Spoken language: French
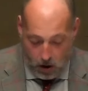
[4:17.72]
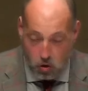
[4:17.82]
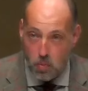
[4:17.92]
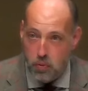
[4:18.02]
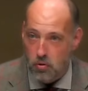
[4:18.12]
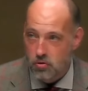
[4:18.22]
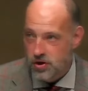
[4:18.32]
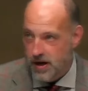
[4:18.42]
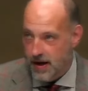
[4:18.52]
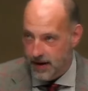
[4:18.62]
Le
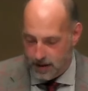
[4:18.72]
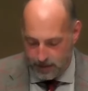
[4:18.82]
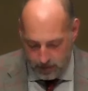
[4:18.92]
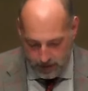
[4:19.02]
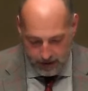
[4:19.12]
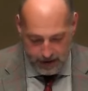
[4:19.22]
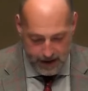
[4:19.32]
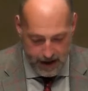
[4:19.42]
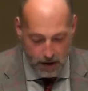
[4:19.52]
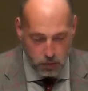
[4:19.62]
projet
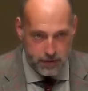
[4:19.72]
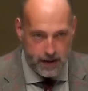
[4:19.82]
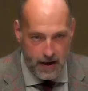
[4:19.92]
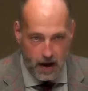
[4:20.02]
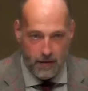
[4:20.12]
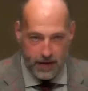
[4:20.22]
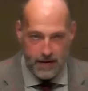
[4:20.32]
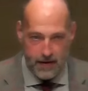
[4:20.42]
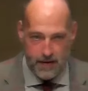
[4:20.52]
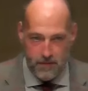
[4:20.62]
qui est annoncé là
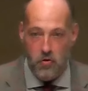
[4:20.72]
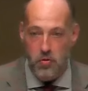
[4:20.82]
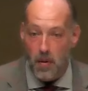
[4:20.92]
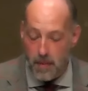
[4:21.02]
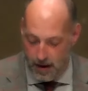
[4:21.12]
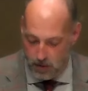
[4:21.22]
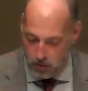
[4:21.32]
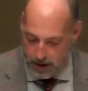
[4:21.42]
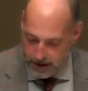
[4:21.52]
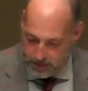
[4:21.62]
avec les volumes en main, hein,
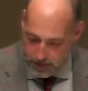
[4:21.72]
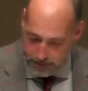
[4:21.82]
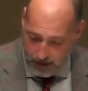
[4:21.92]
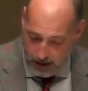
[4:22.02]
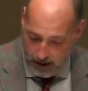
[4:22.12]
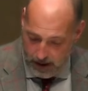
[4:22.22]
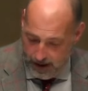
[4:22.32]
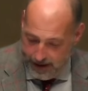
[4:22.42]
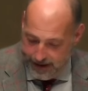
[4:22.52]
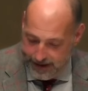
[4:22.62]
concrètement,
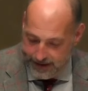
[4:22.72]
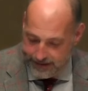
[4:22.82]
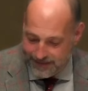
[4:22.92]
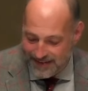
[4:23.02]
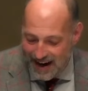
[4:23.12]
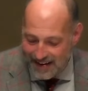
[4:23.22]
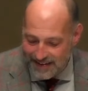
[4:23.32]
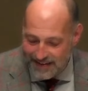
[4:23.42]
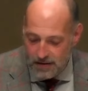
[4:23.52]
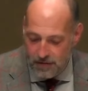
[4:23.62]
est
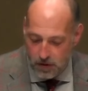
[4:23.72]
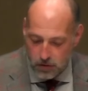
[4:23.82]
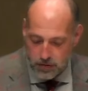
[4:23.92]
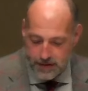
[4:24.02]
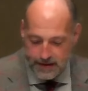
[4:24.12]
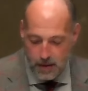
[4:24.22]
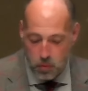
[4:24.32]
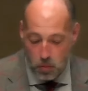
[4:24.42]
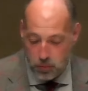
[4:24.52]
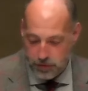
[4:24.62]
assez différent de ce qui était
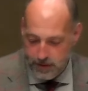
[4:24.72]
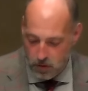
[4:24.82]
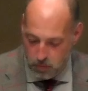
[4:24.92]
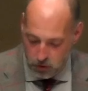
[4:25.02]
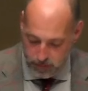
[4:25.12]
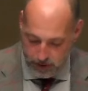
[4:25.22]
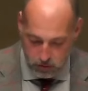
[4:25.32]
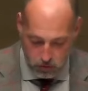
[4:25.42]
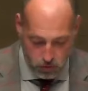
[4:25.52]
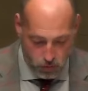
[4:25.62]
proposé dans le
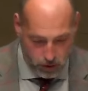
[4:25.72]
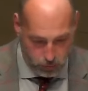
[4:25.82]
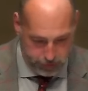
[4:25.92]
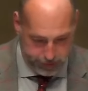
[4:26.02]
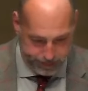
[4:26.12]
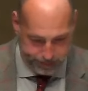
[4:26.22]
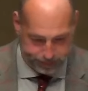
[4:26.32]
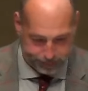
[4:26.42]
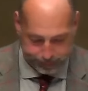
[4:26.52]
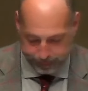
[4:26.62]
prospectus du mois d'août.
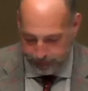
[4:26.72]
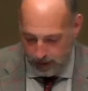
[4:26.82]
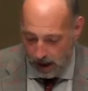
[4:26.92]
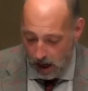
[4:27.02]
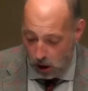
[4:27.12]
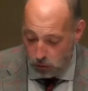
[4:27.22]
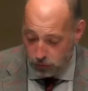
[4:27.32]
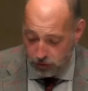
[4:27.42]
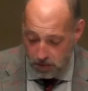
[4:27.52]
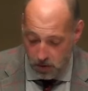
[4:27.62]
Alors non
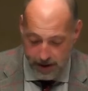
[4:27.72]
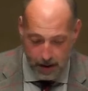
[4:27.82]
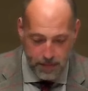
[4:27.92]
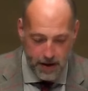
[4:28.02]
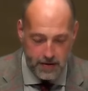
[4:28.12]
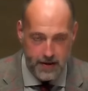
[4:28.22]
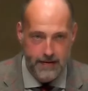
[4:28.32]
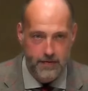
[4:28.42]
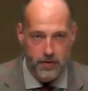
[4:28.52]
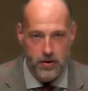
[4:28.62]
seulement il y a bien une
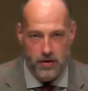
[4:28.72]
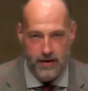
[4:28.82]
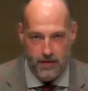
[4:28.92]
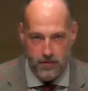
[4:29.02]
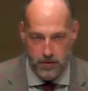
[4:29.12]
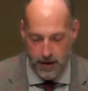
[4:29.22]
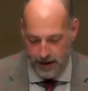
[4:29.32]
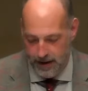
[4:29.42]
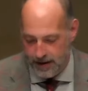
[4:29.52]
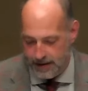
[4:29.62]
édition in octavo
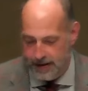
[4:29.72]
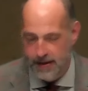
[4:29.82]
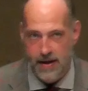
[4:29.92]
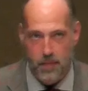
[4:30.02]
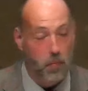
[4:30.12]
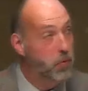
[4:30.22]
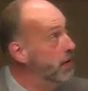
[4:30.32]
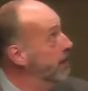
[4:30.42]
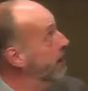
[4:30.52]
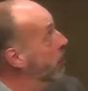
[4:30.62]
qui est
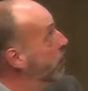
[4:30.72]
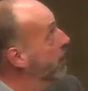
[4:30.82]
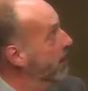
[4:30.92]
proposée, celle que vous